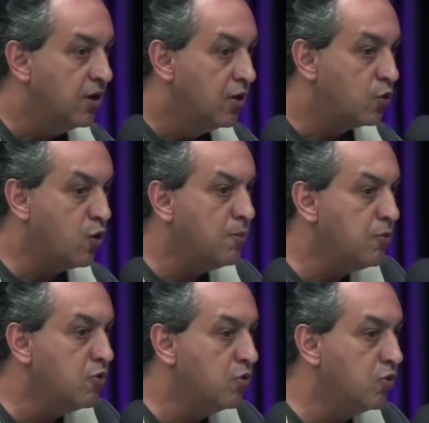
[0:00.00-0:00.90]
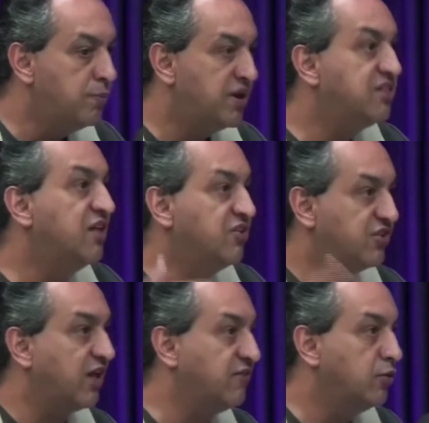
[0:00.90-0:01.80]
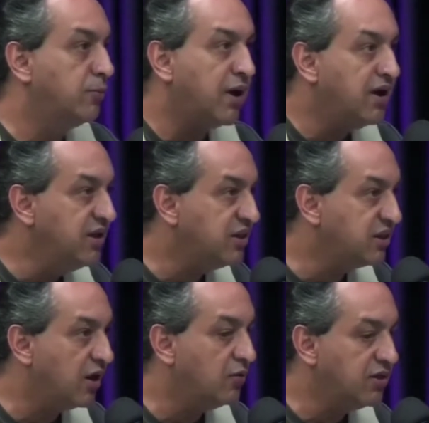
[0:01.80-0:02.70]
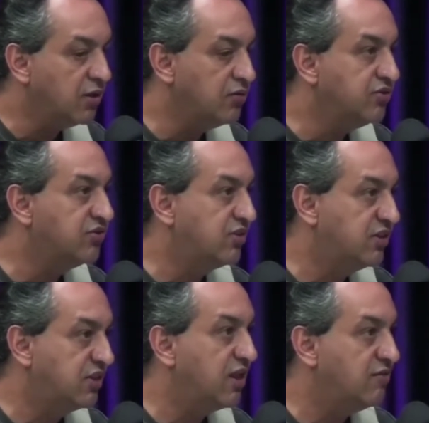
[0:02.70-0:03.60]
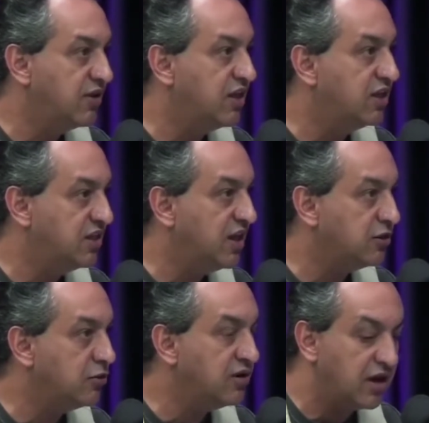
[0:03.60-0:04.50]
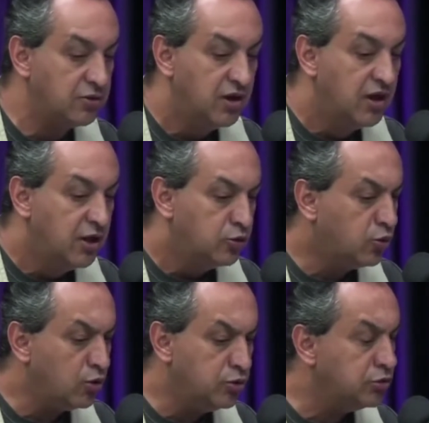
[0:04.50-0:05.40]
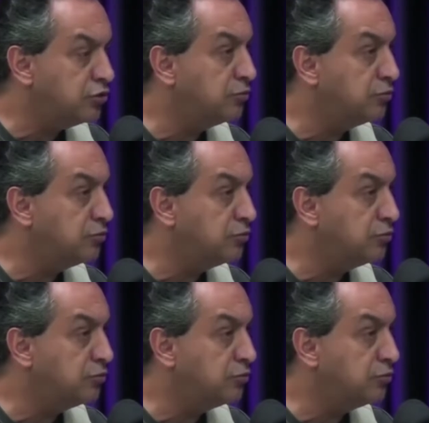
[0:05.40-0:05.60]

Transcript: Como o presidente estava no país, tal, então Ele teve que ser acionado. Falou, Todos os